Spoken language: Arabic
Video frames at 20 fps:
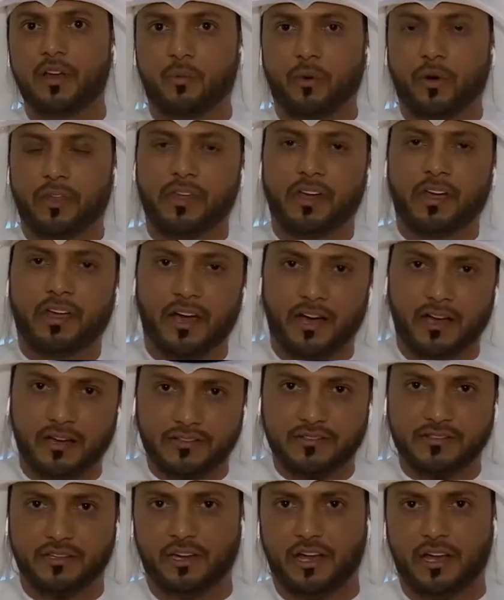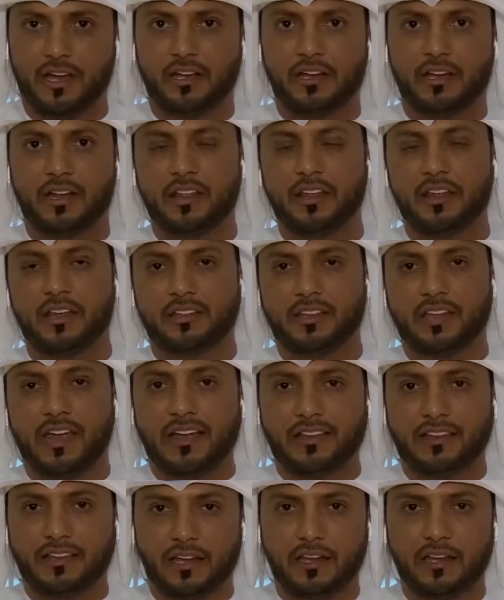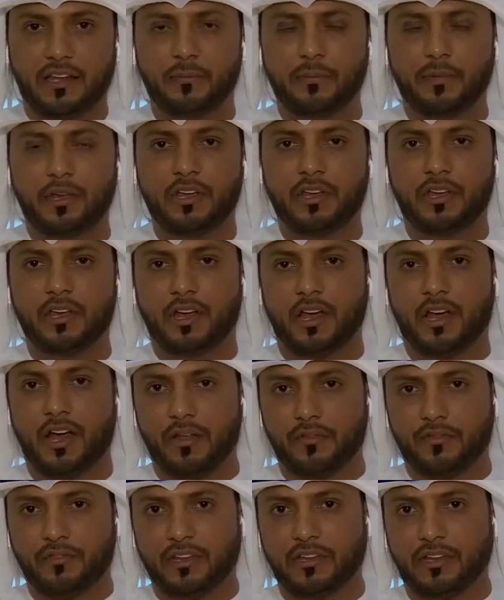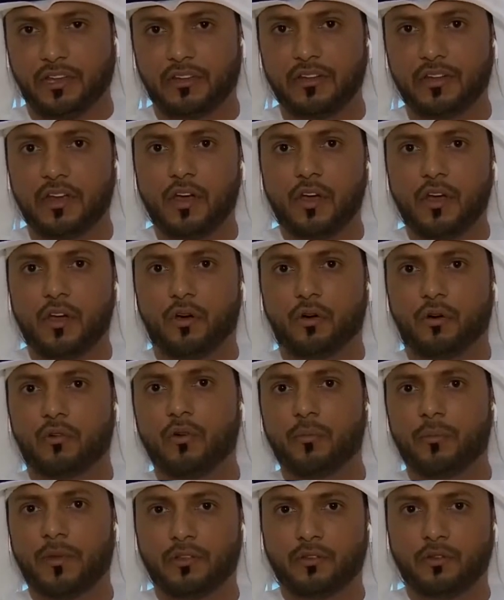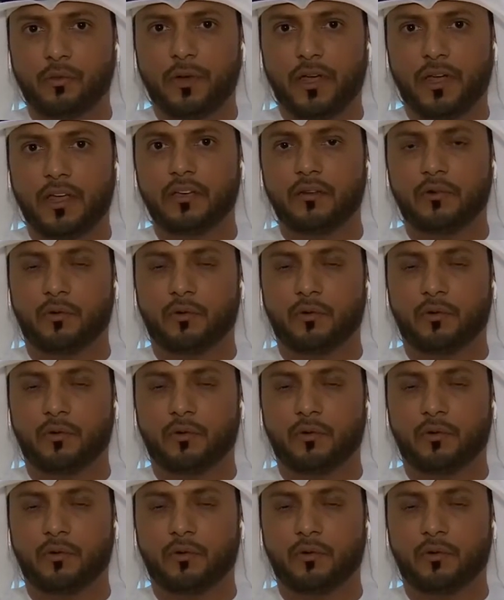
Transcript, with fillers: والذكاء الاصطناعي الذي تعتني به خاصه حكومه دبي